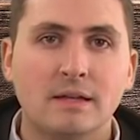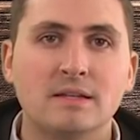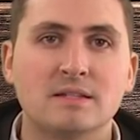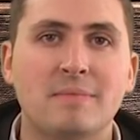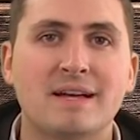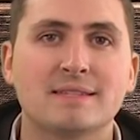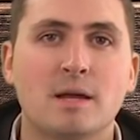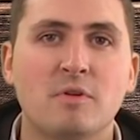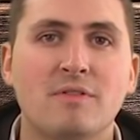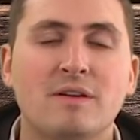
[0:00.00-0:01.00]
Diese
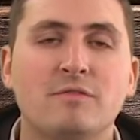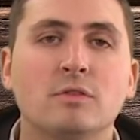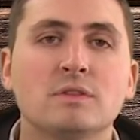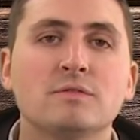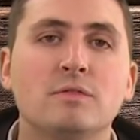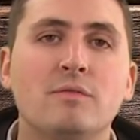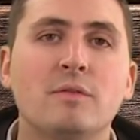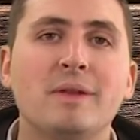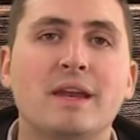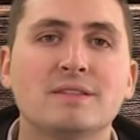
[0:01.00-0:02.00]
Maßnahme war vor, zuvor
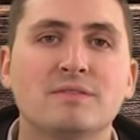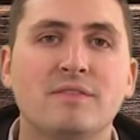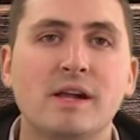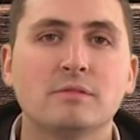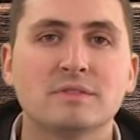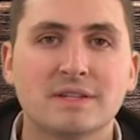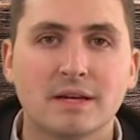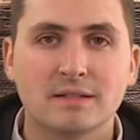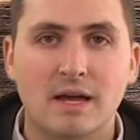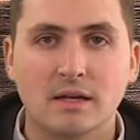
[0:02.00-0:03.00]
vom
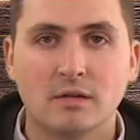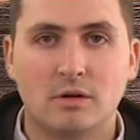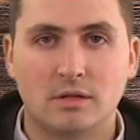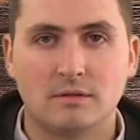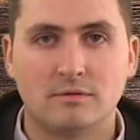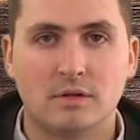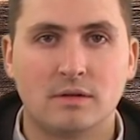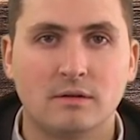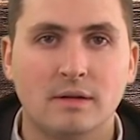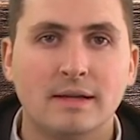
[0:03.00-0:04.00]
Landesverwaltungsgericht angeordnet
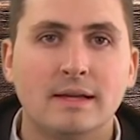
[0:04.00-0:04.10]
worden,